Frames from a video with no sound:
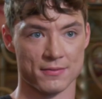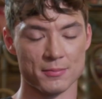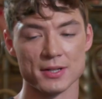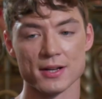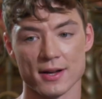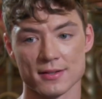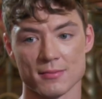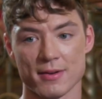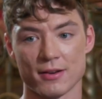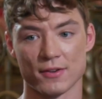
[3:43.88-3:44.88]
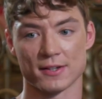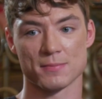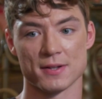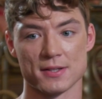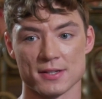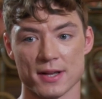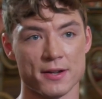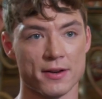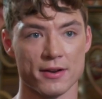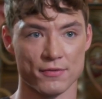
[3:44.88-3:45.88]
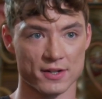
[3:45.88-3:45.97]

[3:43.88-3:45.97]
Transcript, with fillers: Familie heißt im Endeffekt, dass man sich aneinander